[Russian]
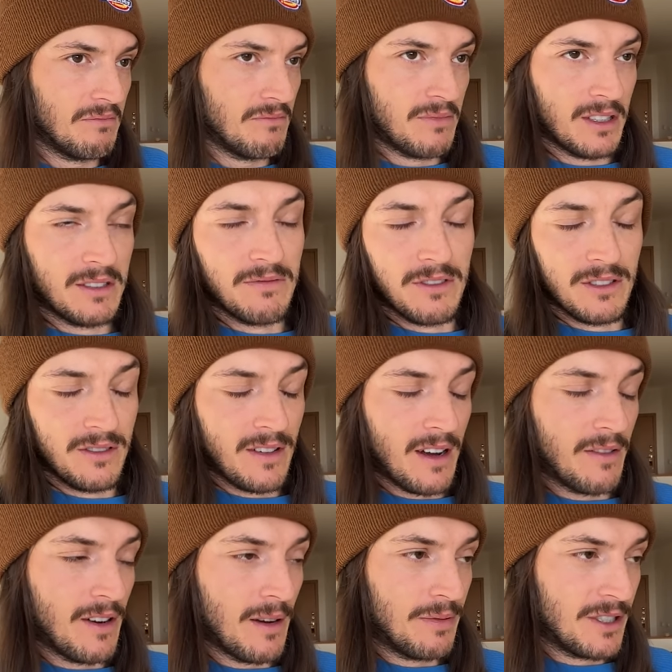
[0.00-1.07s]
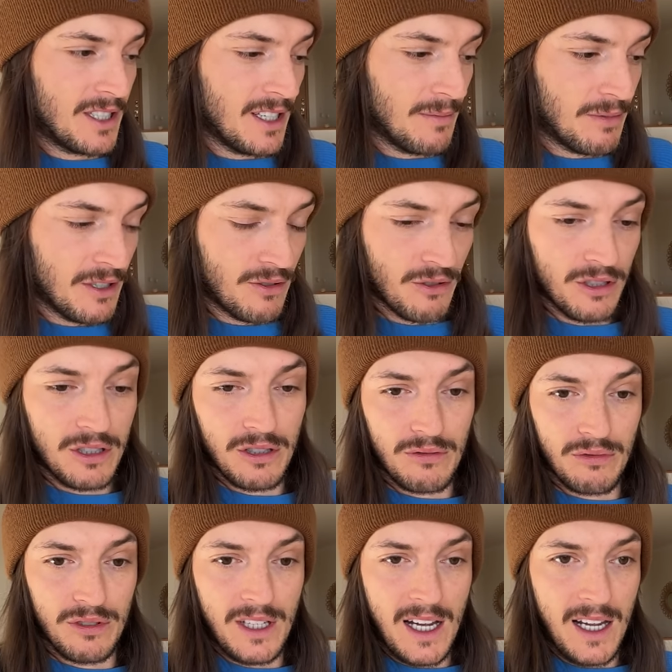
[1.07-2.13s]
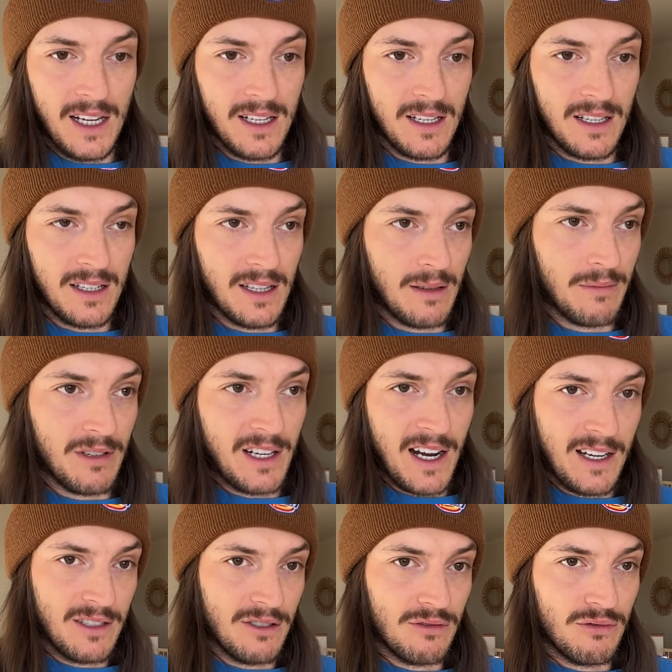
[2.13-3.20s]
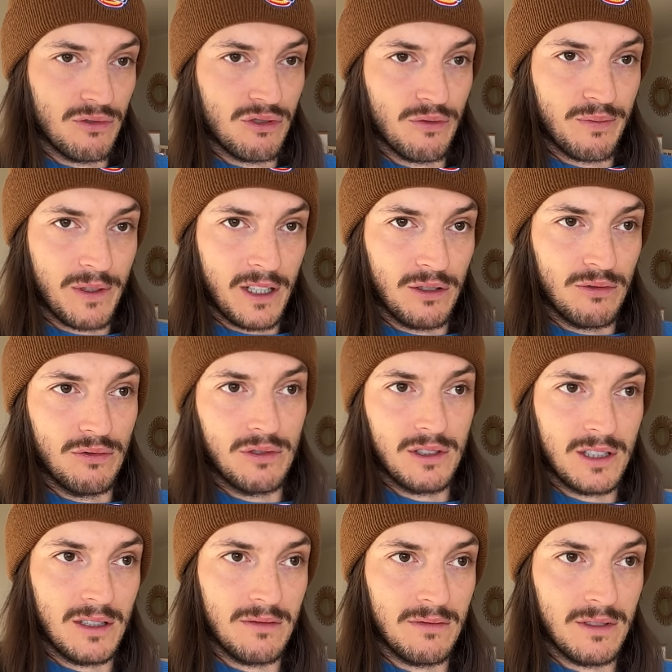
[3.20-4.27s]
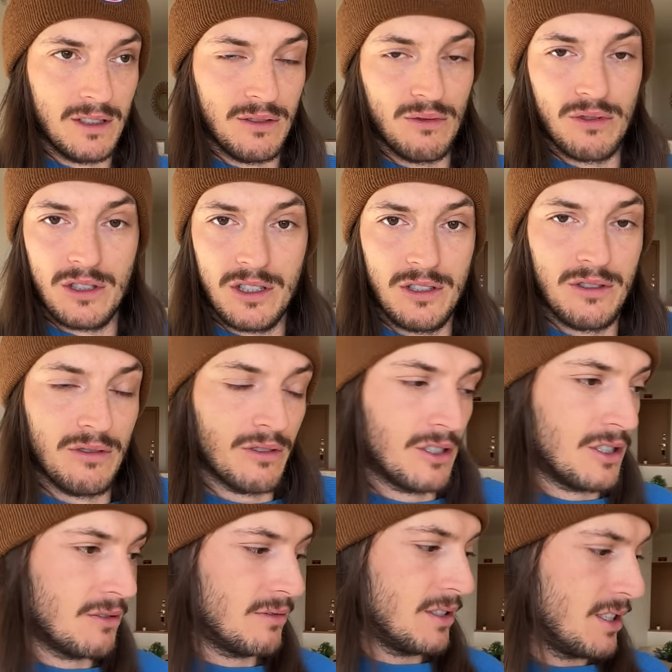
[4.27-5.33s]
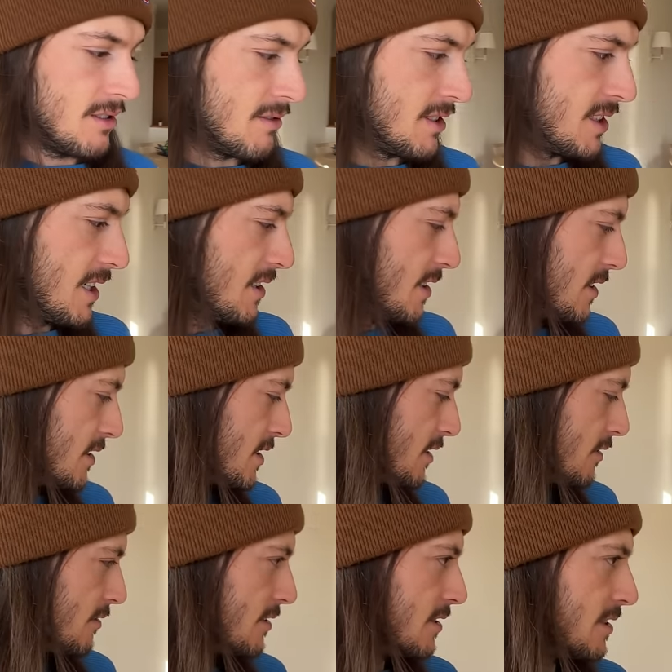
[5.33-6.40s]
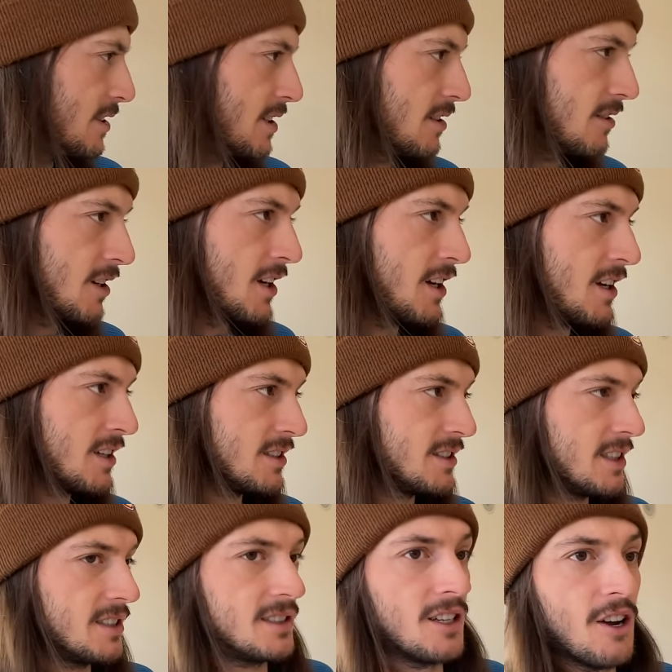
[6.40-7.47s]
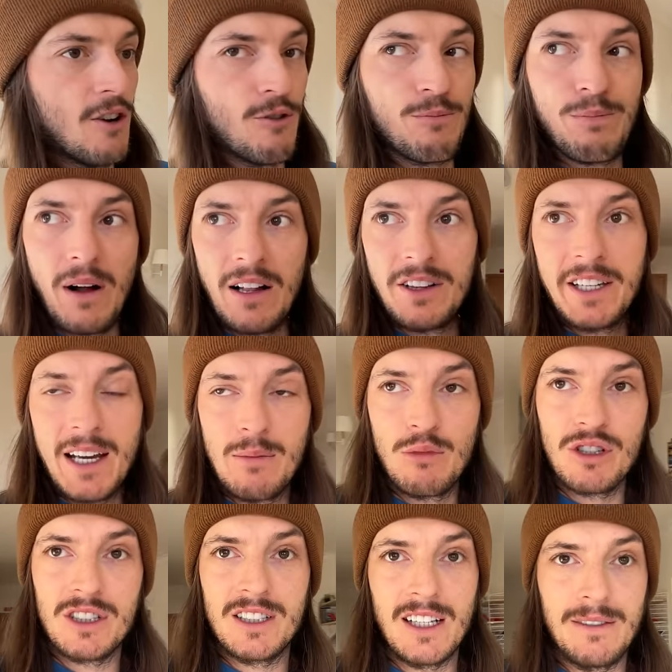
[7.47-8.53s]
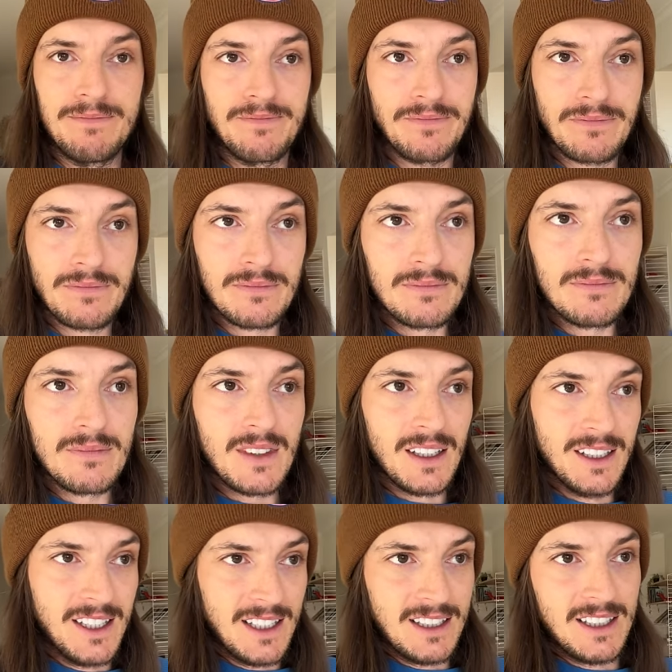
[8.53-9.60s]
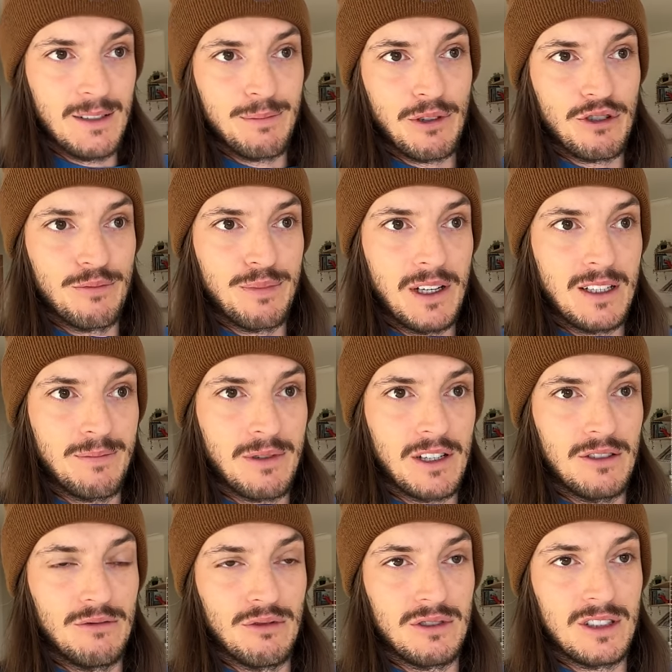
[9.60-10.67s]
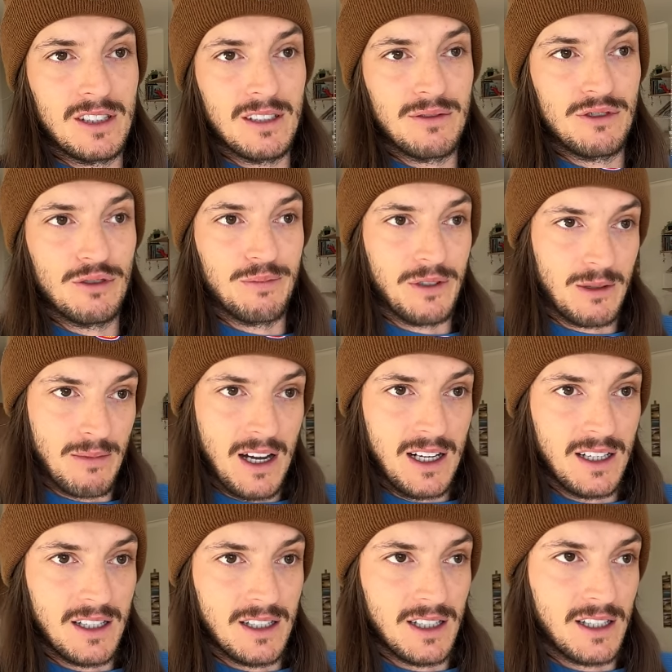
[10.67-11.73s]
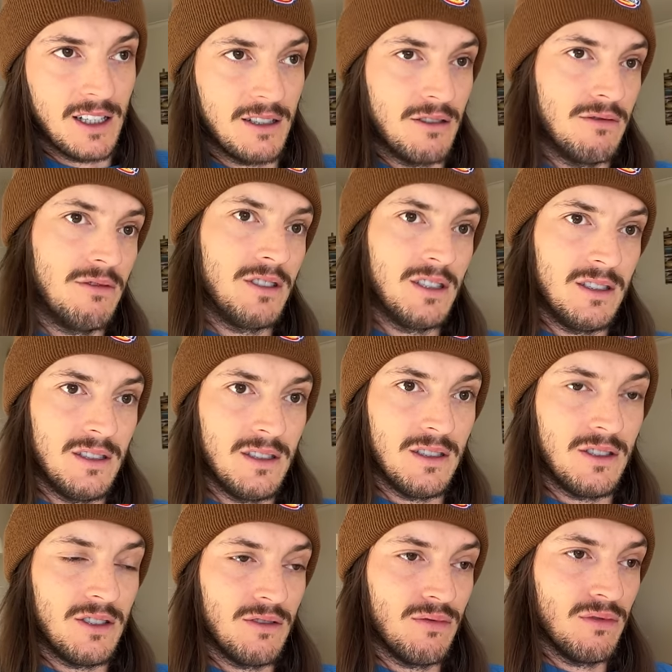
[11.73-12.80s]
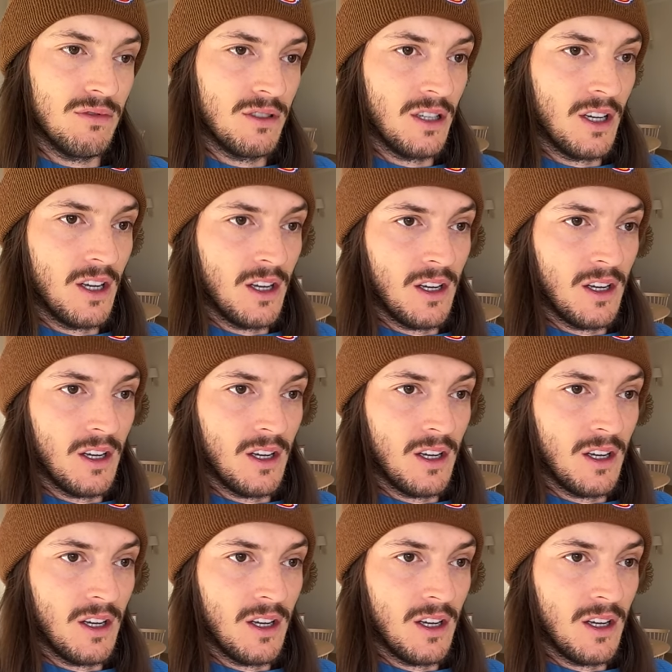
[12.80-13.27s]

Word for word: Вот, вот вообще, приходите туда и набираете кучу продуктов, и очень дешево, и хватает на целую неделю. Здесь вполне можно, если покупать продукты в супермаркете, как люди здесь живут,